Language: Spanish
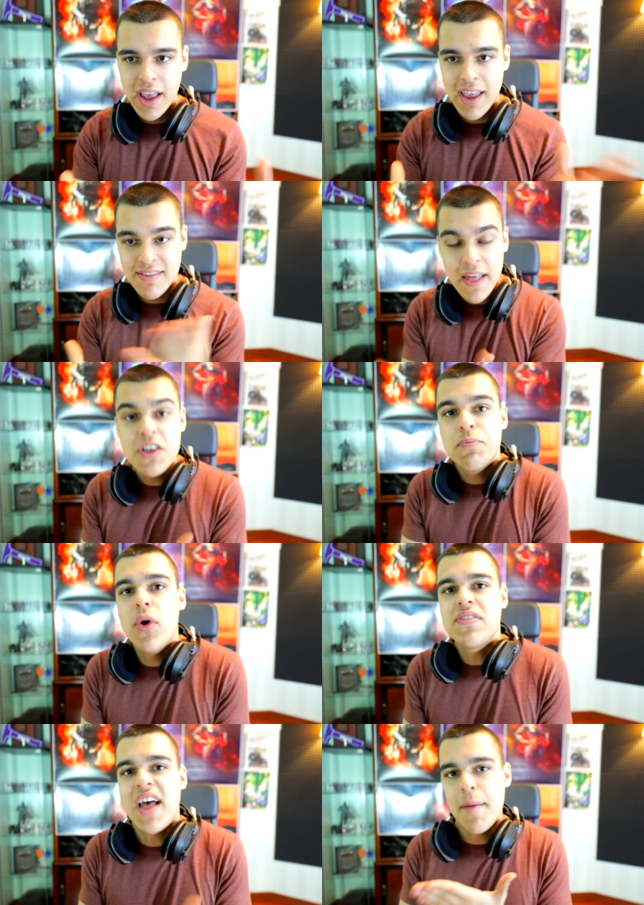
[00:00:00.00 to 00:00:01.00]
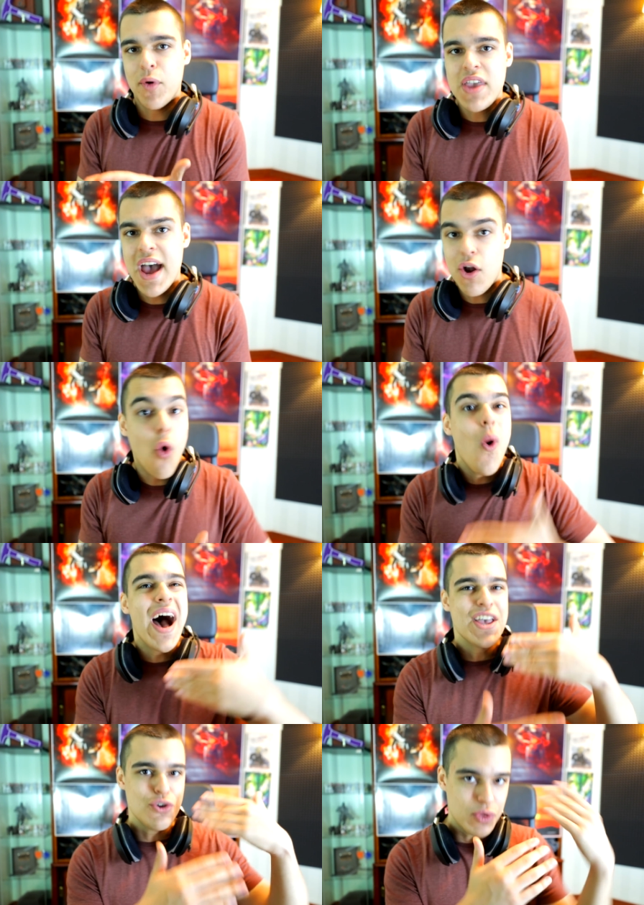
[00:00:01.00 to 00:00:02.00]
que está dispuesta a apoyar o a
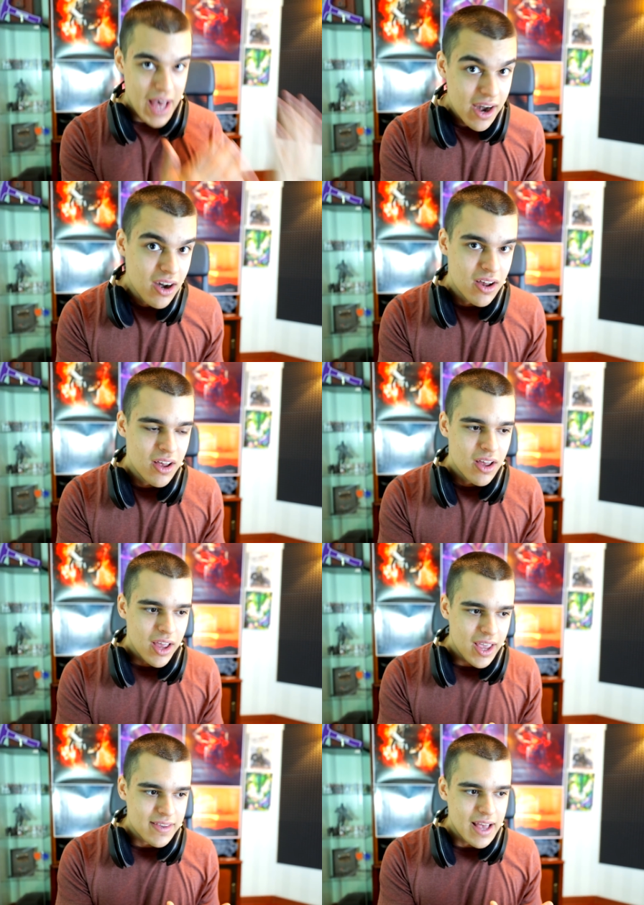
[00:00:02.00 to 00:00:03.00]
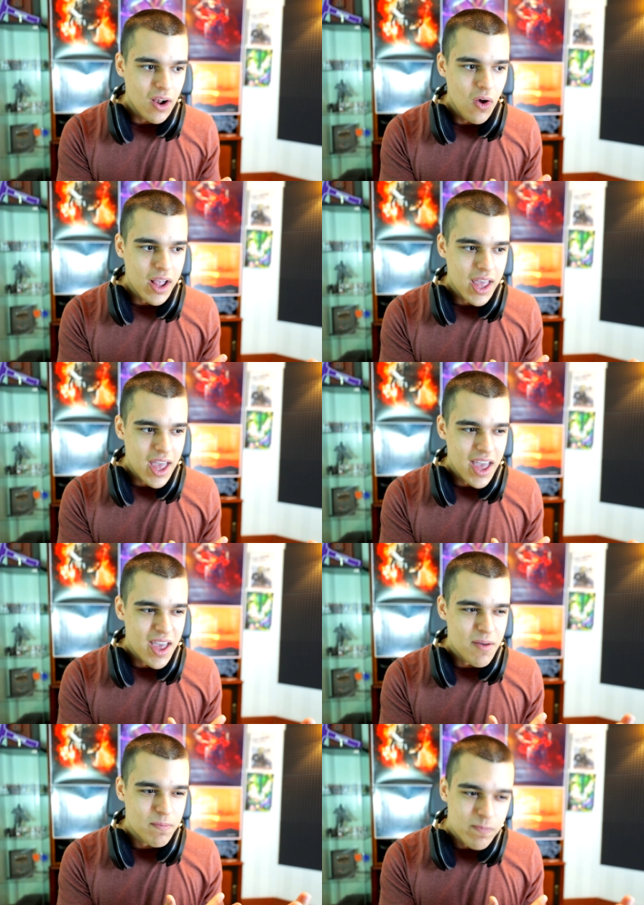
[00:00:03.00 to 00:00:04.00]
ayudar es algo
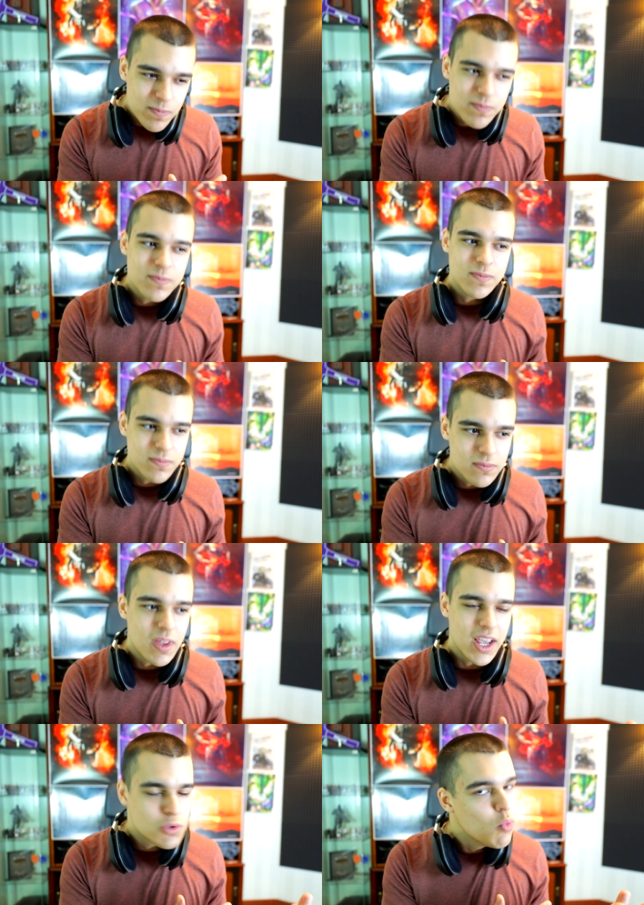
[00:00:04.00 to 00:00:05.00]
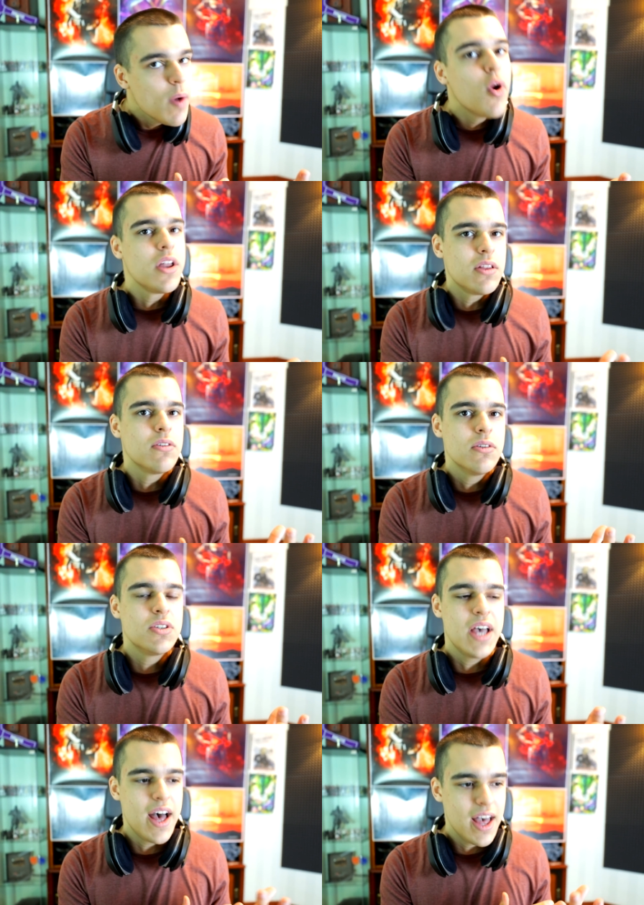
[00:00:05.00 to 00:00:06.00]
que es muy bonito. O
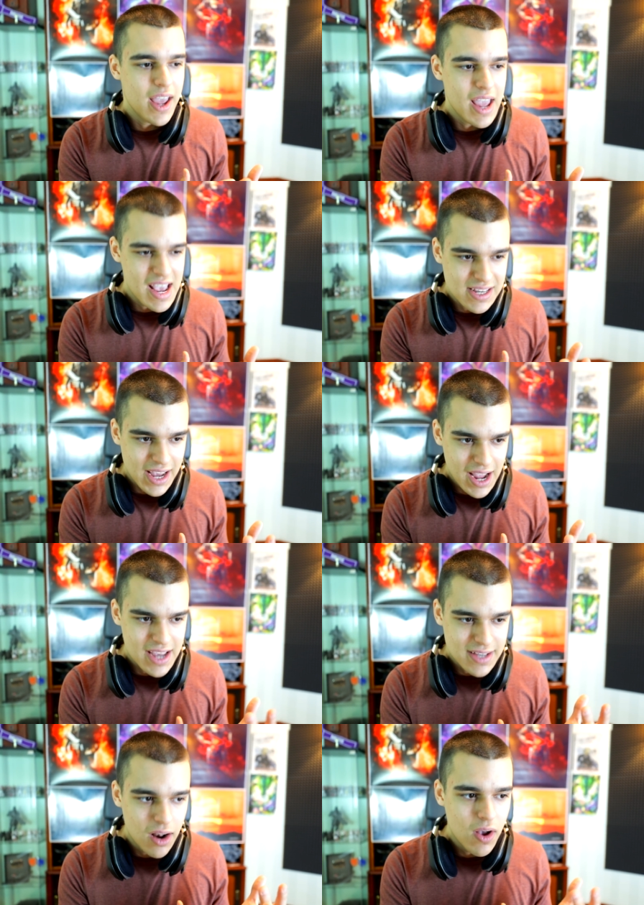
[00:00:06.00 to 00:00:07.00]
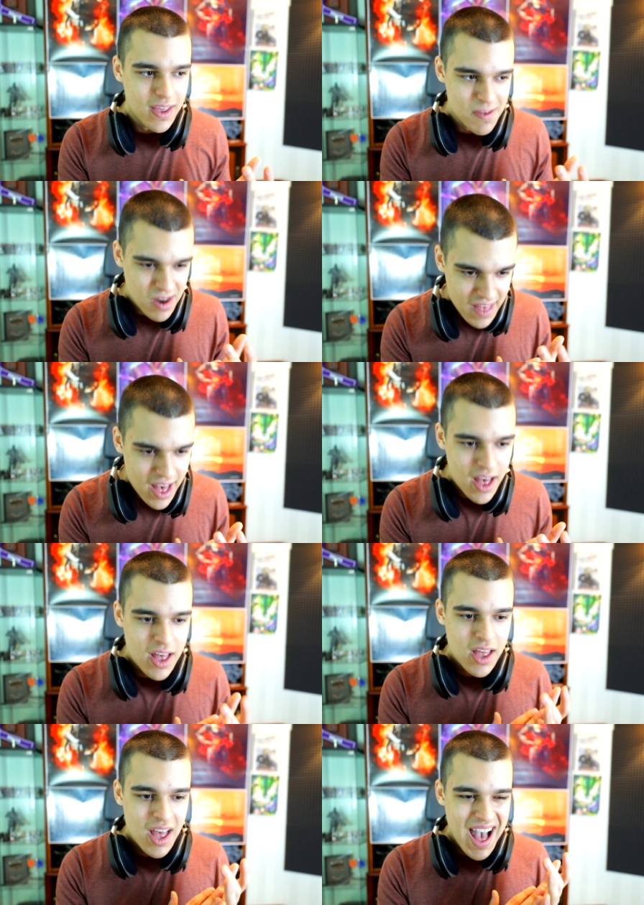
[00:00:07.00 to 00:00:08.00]
sea, es, es algo que de verdad
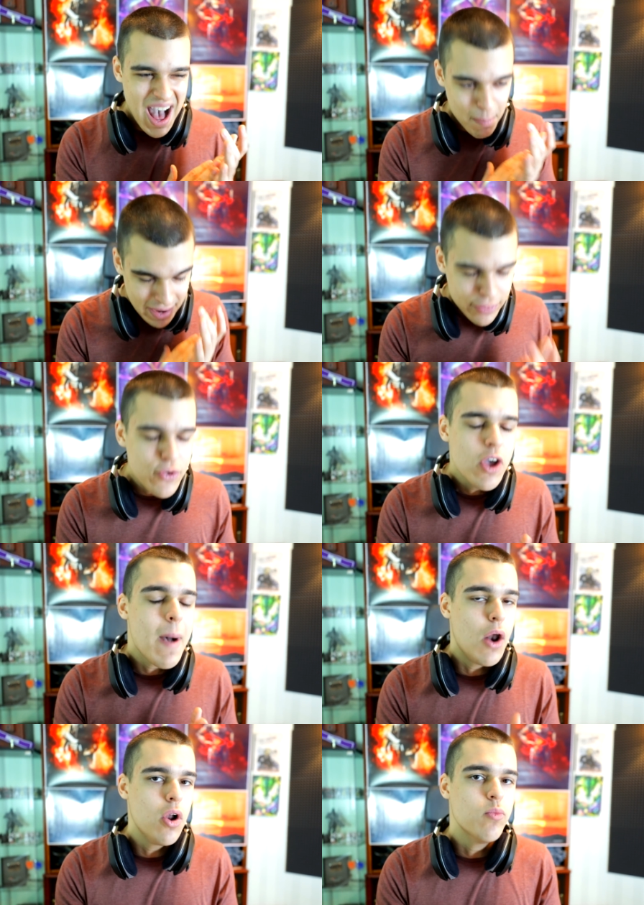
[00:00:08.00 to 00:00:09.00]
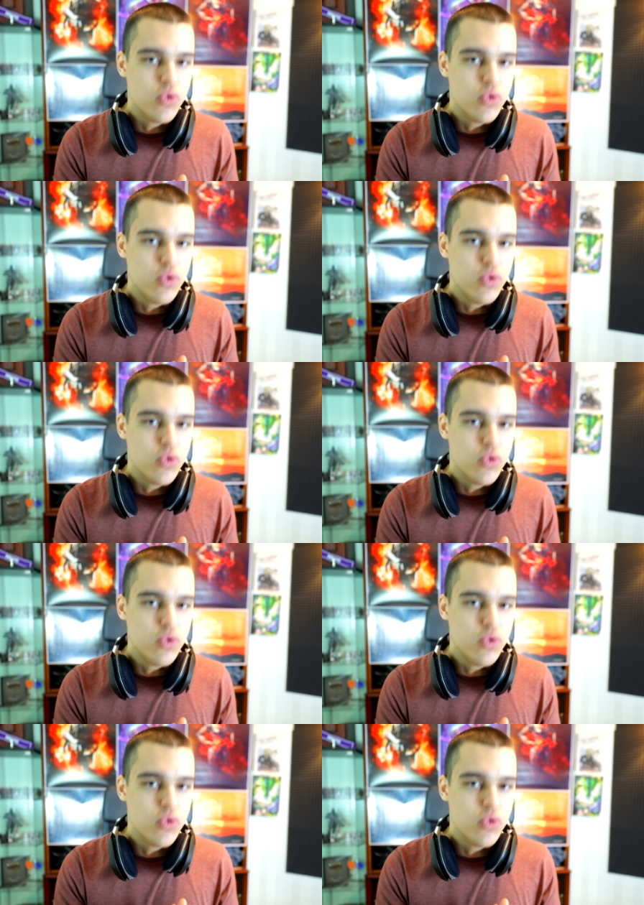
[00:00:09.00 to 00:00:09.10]
aprecio y valoro